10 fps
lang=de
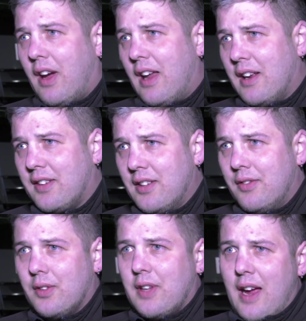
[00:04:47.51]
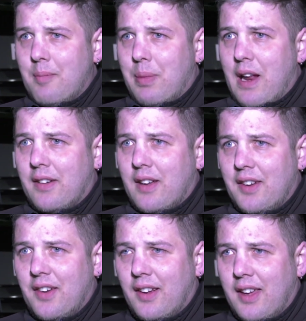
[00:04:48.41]
relativ einplanen
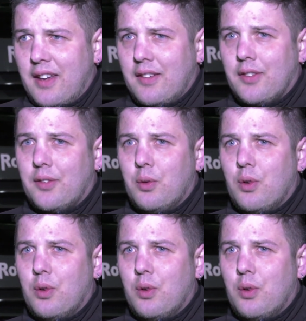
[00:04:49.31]
kann, dann geht es.